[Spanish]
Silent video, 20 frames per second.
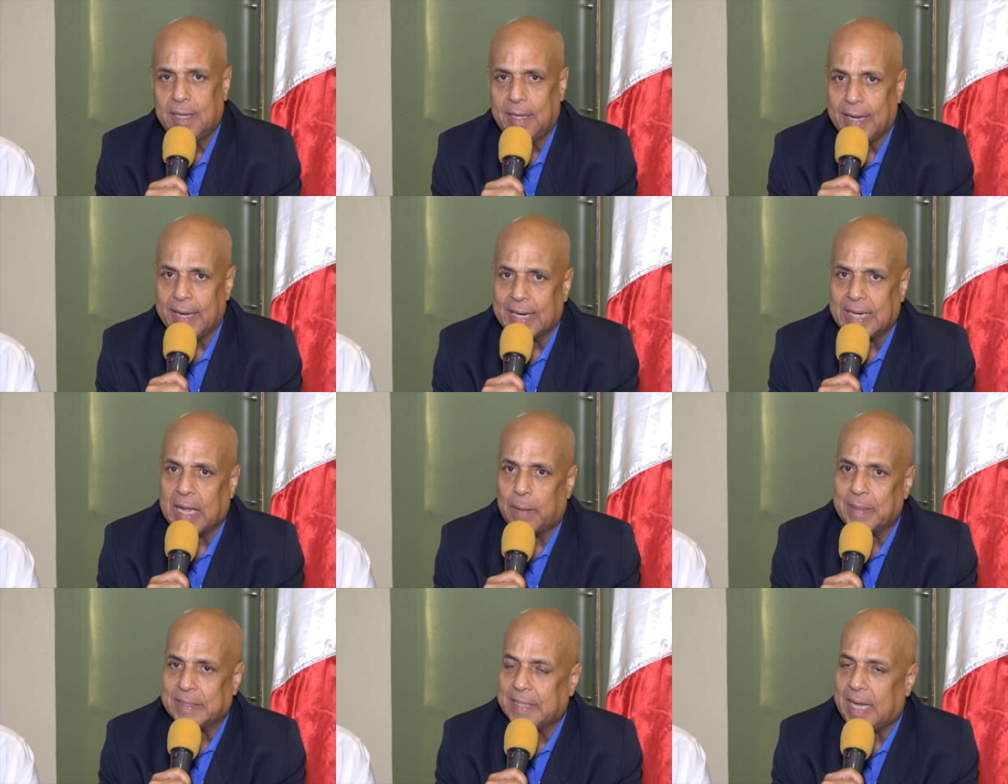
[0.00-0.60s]

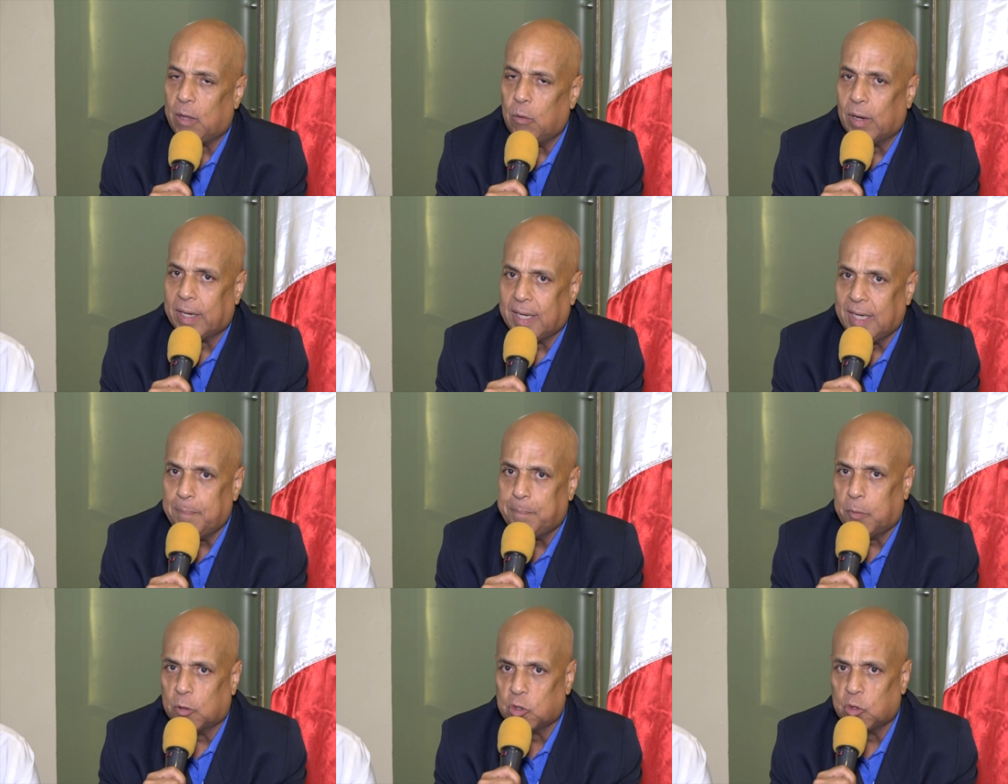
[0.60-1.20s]
encabezado
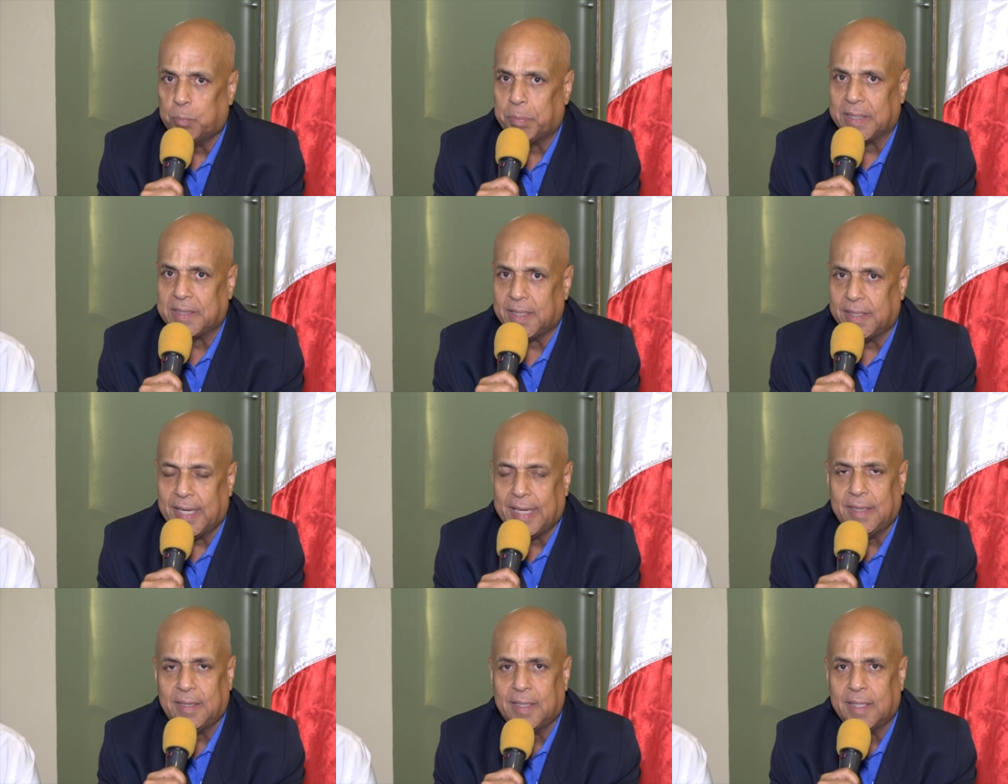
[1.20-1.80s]
aquí por su
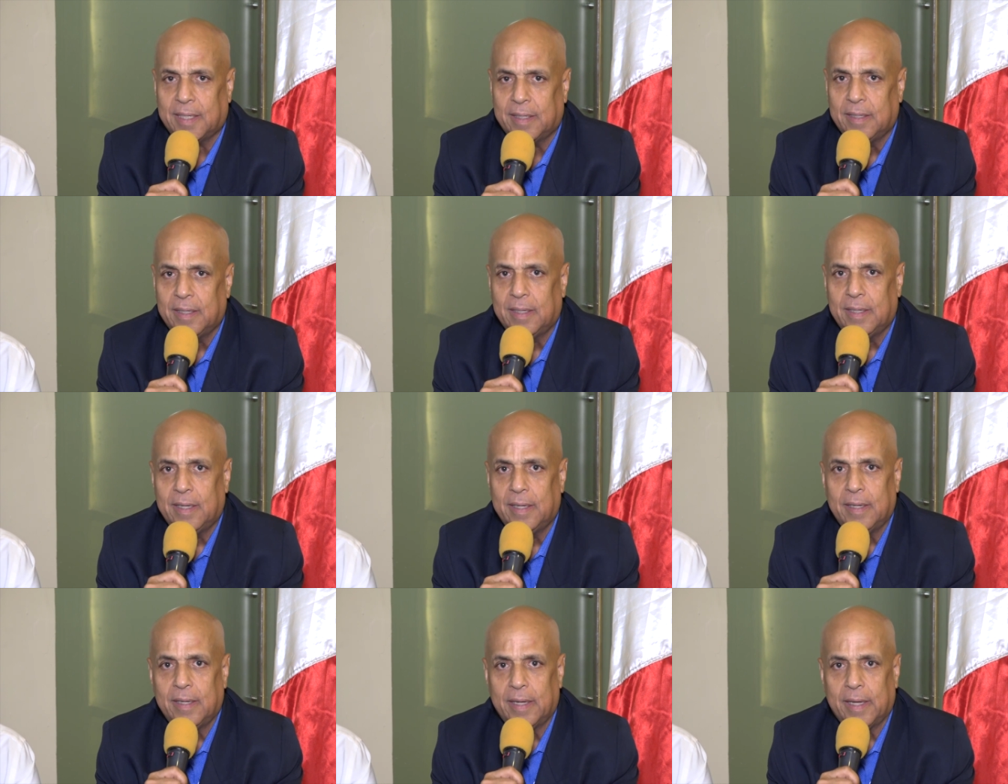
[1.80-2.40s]
presidente
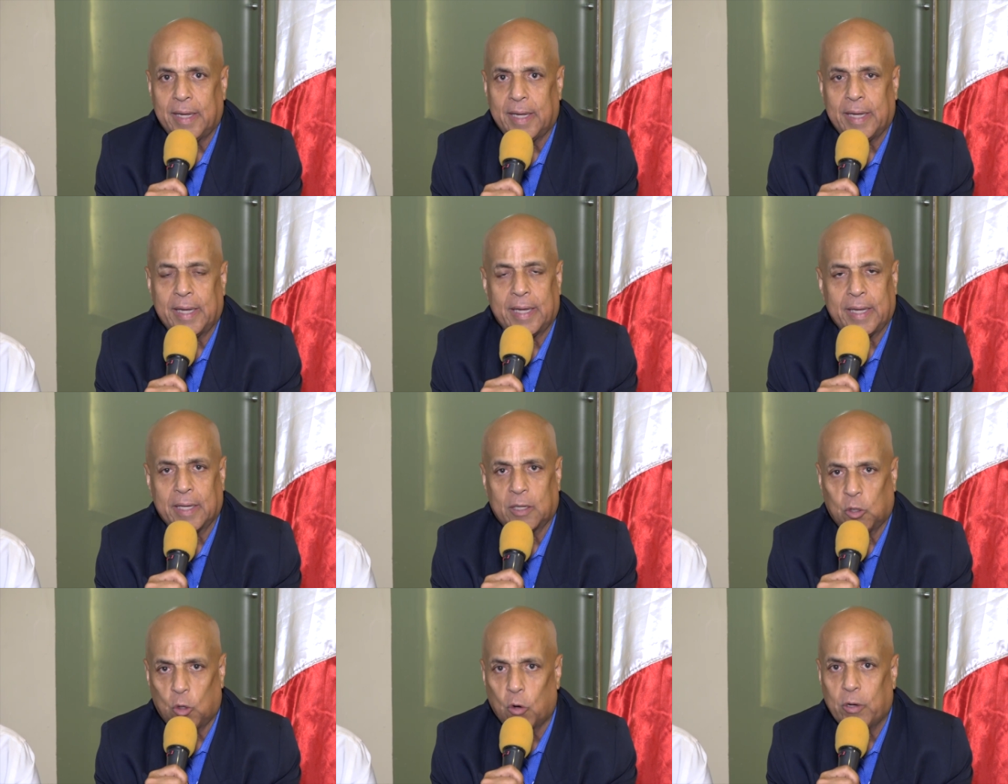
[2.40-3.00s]

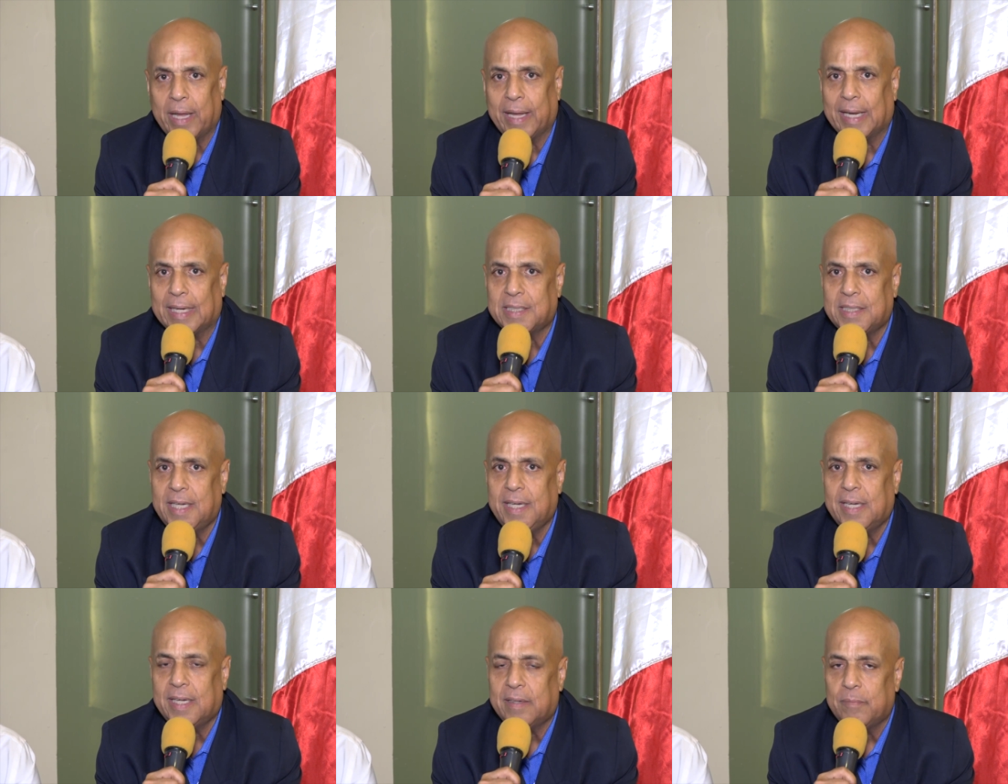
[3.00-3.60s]
eh, Roque
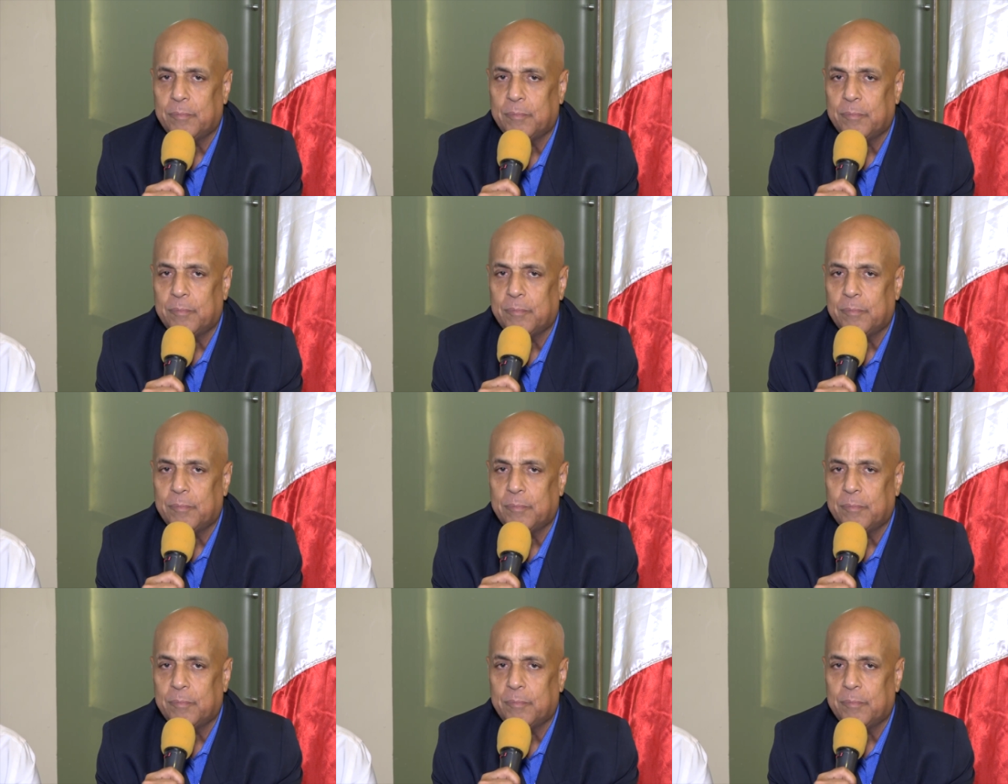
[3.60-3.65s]
García,